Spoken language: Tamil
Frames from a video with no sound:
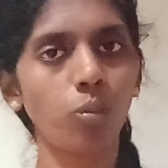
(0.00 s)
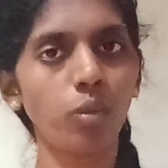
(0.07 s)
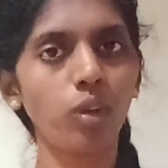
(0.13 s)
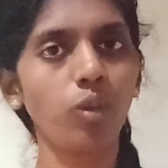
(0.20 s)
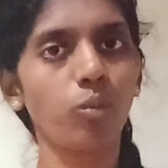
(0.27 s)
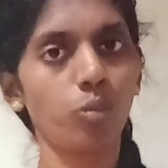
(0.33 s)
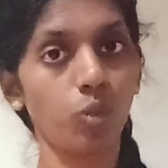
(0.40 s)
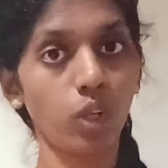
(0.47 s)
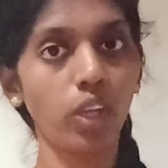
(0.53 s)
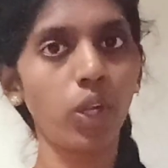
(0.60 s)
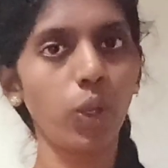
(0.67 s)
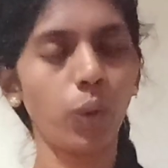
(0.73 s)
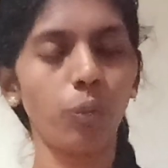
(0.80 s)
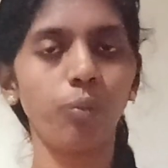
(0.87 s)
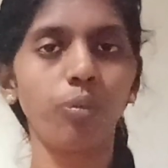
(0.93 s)
ரொம்ப
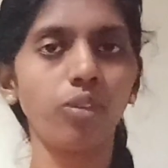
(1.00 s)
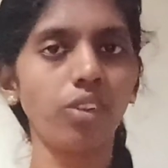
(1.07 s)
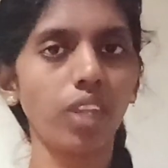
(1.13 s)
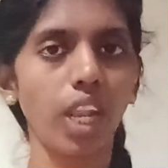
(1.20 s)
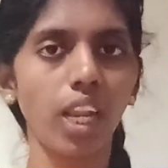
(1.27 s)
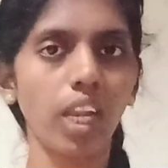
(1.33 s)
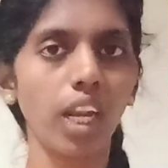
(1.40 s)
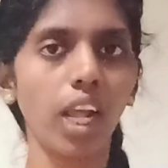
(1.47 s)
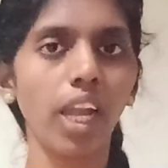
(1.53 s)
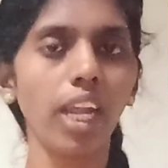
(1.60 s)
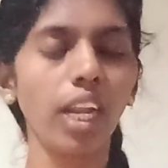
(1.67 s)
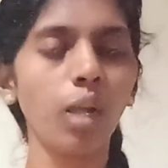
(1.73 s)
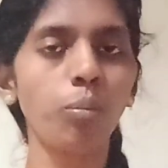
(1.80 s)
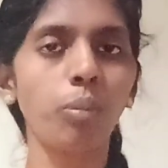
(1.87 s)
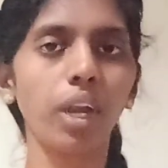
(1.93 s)
முக்கியம் சரிங்களா
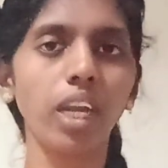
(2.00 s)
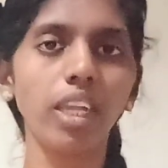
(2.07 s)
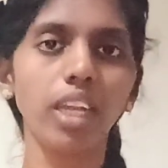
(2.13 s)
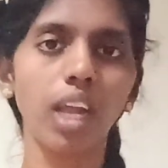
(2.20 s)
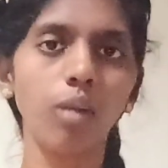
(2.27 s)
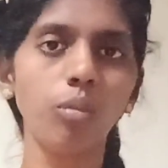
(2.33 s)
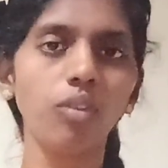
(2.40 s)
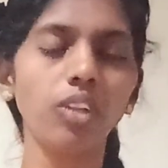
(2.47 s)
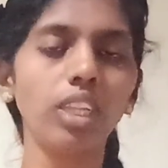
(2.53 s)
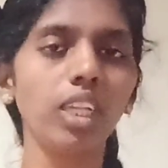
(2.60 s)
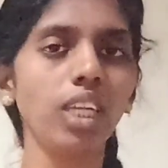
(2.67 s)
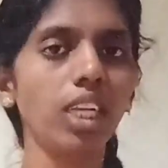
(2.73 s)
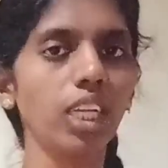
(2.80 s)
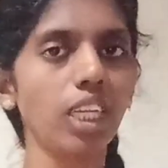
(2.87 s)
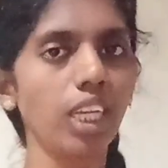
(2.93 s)
ஏன்னா படிக்காமல்
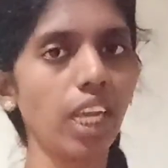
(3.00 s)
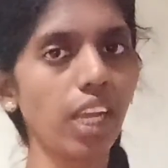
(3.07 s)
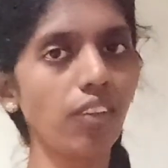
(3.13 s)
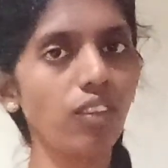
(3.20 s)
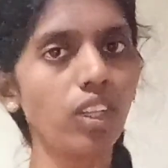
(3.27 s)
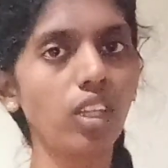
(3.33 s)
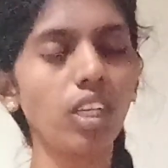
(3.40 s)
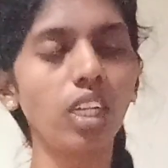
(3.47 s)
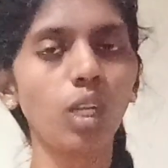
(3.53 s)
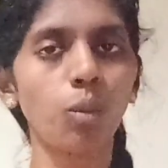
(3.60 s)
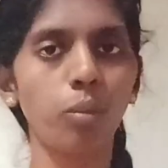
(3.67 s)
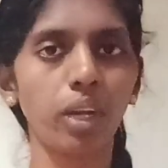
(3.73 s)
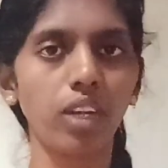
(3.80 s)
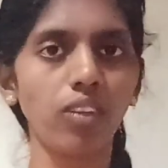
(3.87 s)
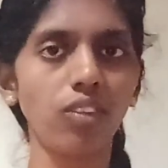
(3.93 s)
வந்து இங்கேயே வந்து
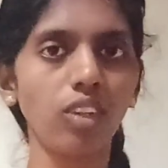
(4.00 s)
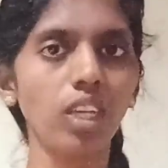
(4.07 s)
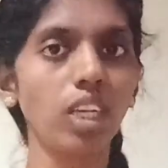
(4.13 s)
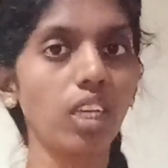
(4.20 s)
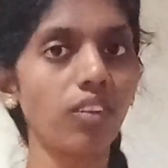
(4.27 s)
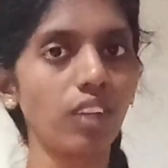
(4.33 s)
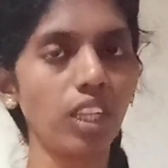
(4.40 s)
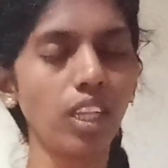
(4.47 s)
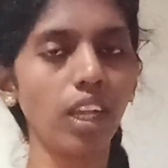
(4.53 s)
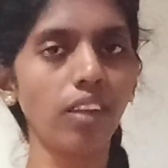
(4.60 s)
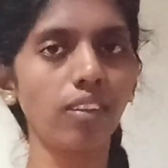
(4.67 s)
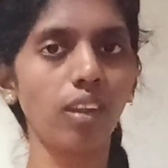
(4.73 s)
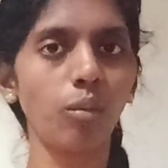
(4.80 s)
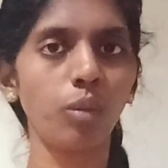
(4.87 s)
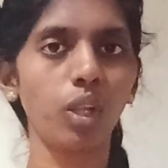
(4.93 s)
நீங்கள் படித்து இங்கே வந்து
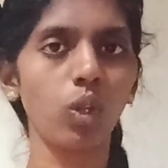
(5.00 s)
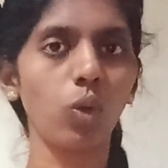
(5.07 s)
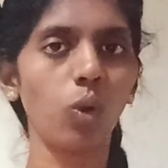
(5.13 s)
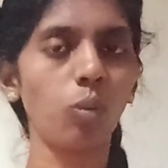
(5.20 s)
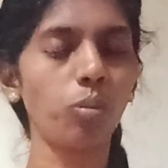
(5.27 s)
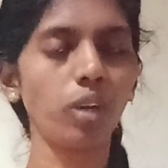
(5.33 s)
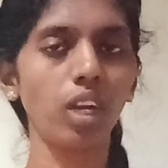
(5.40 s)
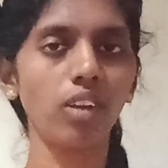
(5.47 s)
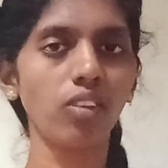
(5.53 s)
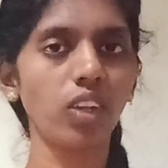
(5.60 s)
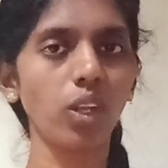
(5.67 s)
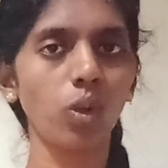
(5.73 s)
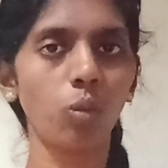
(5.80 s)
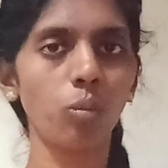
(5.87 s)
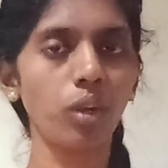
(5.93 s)
எக்ஸாம் எழுதணும் அப்படின்னு
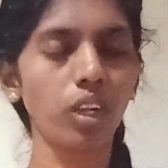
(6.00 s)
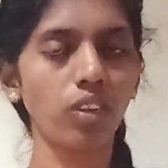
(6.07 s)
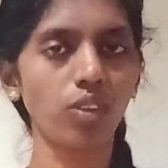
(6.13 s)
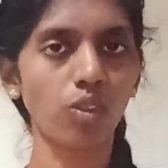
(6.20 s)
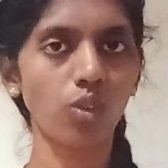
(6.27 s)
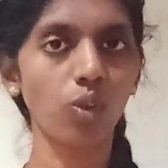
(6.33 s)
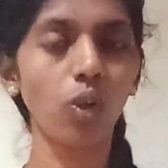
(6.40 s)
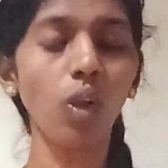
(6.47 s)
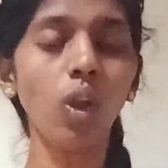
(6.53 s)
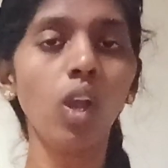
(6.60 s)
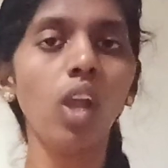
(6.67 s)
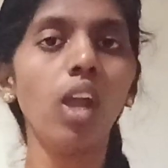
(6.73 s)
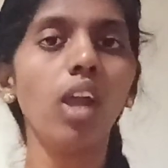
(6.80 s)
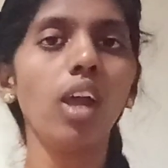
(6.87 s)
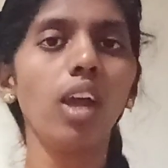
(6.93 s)
நினச்சா அது ரொம்ப கஷ்டம்
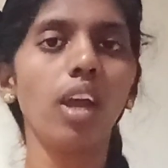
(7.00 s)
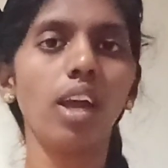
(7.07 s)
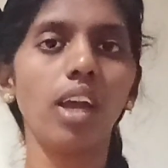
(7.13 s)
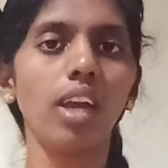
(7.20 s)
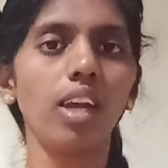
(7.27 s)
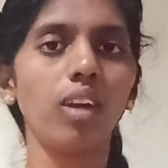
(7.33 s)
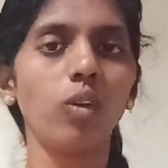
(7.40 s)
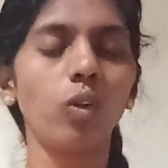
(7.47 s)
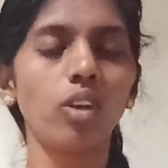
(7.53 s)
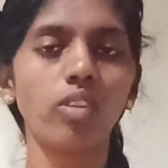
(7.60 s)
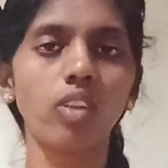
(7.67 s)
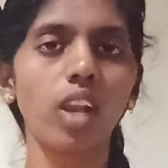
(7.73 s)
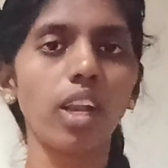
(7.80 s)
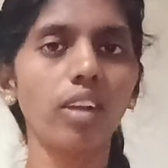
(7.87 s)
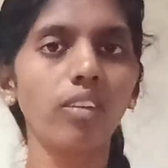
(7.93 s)
ஒரு
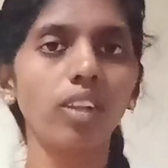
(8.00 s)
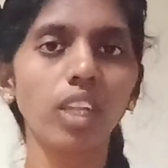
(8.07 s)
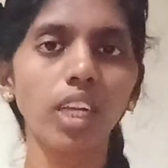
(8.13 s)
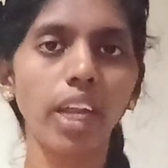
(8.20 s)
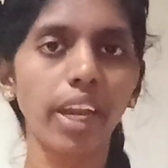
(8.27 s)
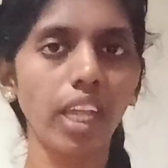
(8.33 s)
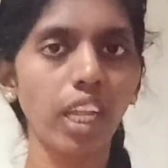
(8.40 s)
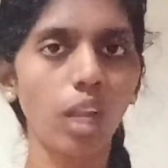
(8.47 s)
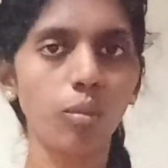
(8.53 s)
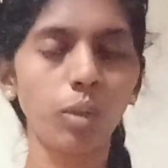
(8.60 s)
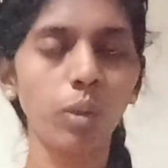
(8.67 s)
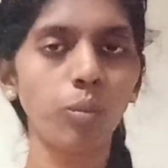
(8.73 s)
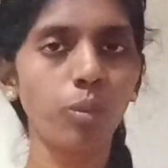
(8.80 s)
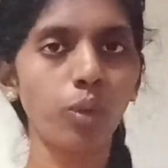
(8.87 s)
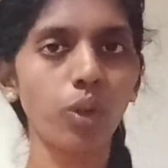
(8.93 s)
சிலருக்கு வந்து
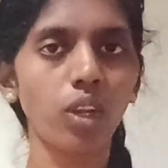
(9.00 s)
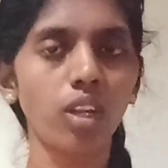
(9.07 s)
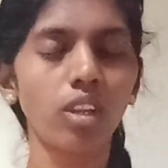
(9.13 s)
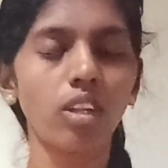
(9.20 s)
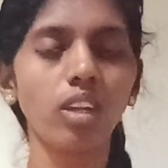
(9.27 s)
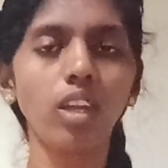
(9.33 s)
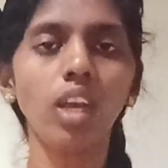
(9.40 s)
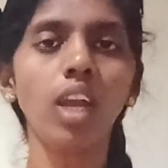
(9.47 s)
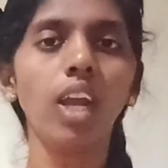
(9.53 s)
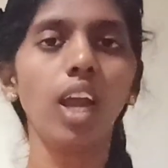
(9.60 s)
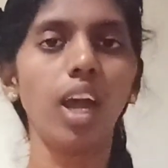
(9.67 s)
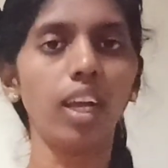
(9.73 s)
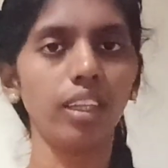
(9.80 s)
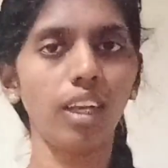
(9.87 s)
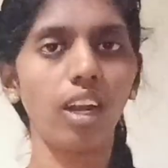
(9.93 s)
கிடைக்காமையும் போயிடுது
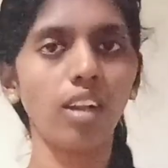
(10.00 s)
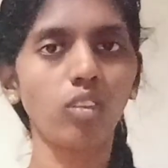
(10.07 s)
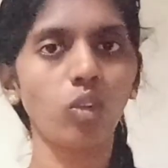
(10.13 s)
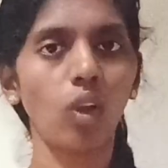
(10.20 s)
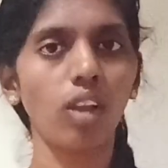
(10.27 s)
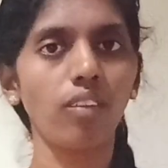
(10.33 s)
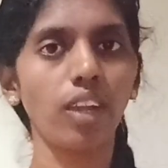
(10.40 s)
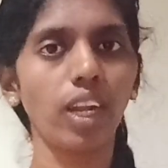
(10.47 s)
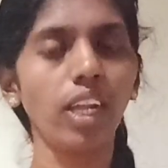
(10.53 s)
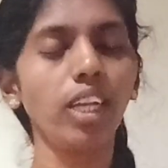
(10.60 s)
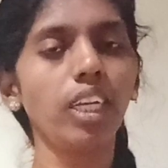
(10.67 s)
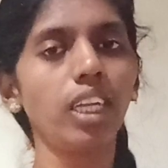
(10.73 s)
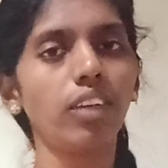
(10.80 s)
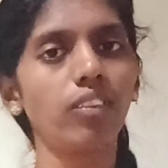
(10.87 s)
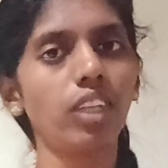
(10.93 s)
அதனால சொல்ல வரேன்
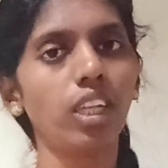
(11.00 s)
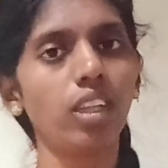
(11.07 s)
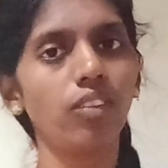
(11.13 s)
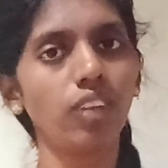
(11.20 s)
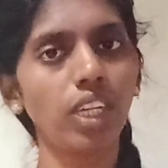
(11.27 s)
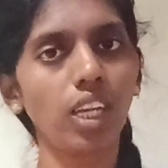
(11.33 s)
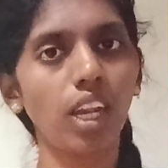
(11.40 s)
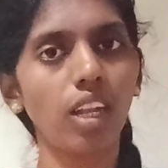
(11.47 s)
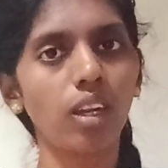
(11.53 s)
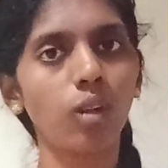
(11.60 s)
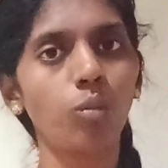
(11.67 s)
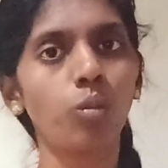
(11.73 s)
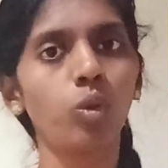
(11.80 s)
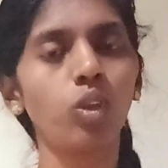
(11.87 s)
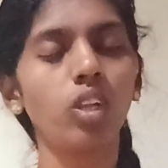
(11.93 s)
நீங்கள் வந்து அந்த வீட்டில்
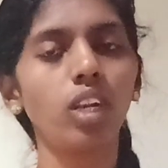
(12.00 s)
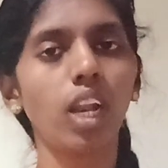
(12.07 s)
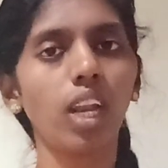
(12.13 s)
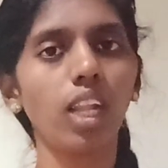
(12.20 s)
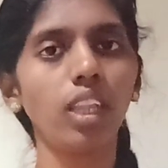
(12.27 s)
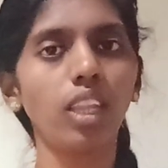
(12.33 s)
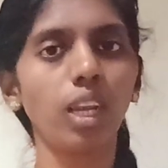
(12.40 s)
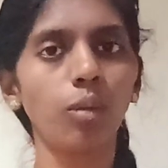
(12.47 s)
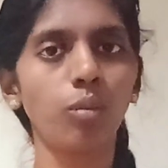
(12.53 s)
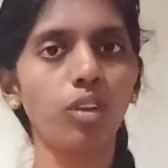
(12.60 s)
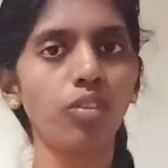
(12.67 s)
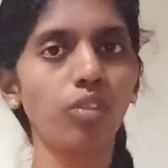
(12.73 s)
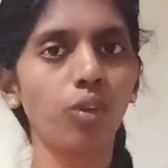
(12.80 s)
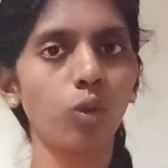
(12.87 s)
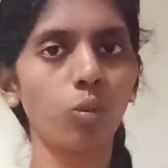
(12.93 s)
இருக்கும்போது நல்லா த்ரீ
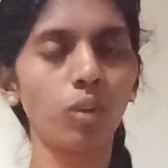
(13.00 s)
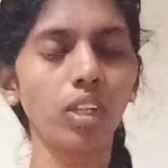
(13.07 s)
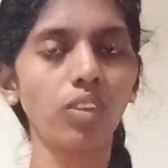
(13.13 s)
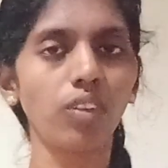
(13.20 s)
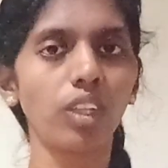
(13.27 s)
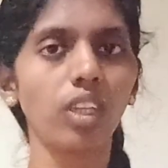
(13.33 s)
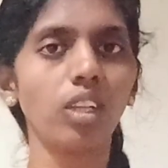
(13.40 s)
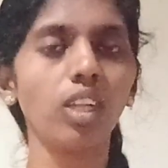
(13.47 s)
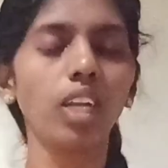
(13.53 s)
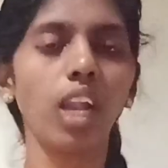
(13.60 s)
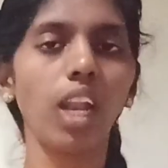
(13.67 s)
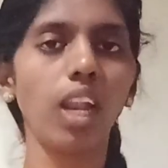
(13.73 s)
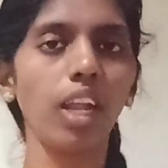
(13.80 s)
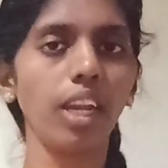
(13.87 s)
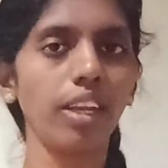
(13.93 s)
மந்த் ஃபோர் மந்த் வந்து
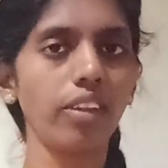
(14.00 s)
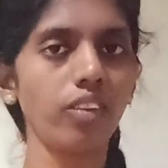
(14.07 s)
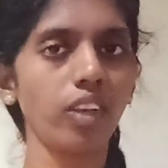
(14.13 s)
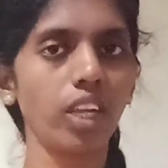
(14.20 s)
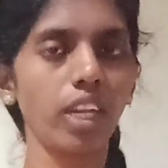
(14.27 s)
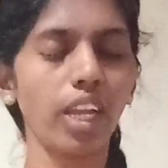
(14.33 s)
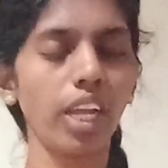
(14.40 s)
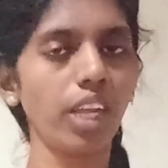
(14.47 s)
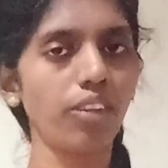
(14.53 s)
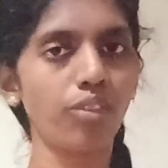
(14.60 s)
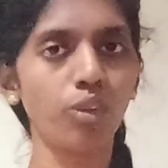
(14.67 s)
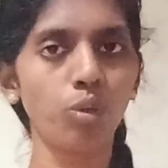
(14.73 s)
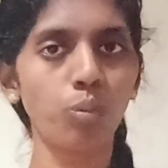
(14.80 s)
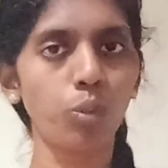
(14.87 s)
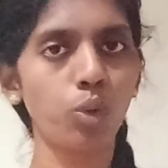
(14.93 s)
நல்லா என்ன செய்யுங்கன்னா
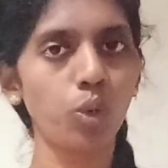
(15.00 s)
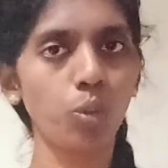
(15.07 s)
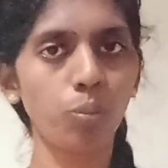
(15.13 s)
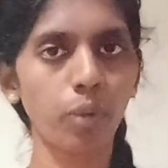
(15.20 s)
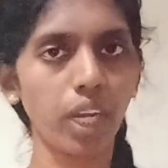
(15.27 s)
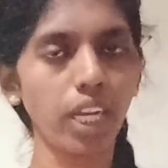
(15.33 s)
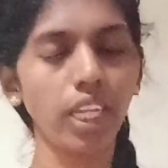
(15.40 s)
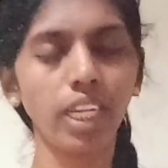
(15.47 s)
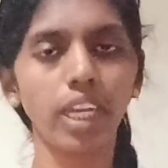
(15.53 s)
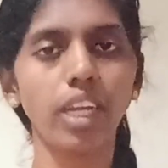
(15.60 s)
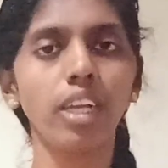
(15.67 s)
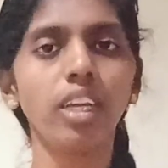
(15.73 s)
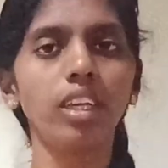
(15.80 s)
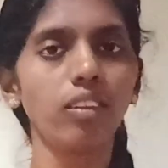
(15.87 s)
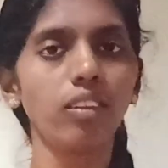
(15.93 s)
எஃபோர்ட் போட்டு படிங்க
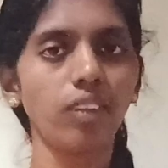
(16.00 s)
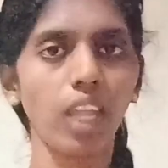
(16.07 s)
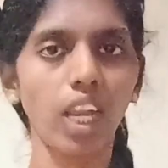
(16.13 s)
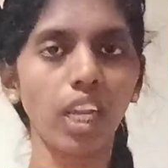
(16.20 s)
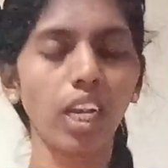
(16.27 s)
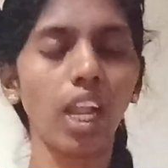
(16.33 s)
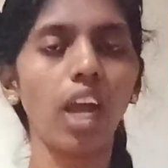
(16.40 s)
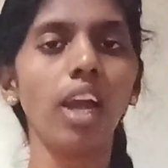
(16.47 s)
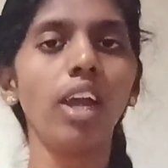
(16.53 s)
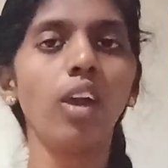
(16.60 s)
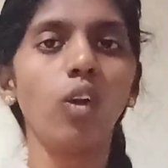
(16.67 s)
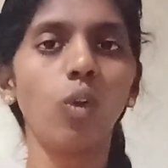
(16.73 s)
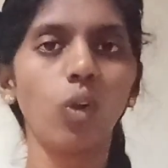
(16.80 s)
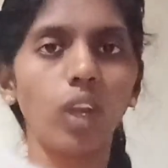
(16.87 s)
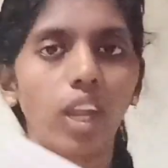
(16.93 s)
சரிங்களா
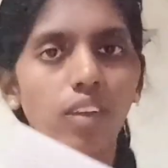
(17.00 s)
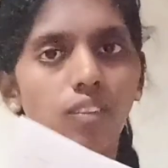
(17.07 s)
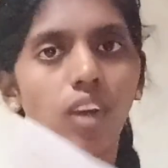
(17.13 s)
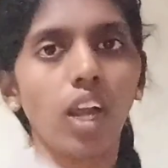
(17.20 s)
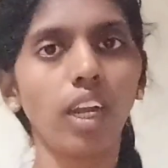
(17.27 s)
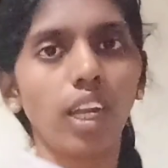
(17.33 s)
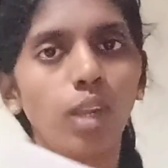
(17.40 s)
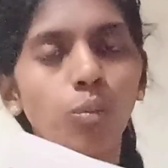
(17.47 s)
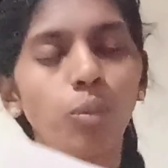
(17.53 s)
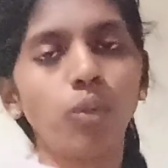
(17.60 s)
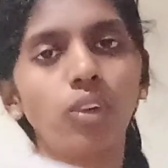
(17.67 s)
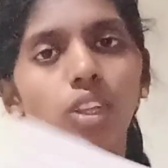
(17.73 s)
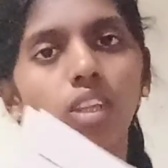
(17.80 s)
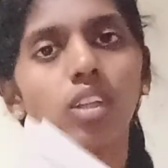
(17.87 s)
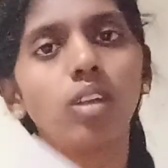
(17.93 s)
ஓகே வாங்க இப்போ
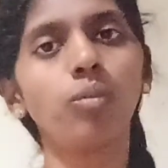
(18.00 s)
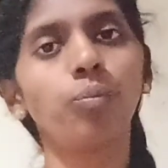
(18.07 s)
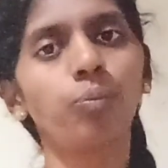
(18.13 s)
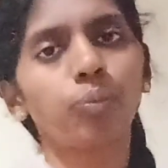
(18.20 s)
வந்து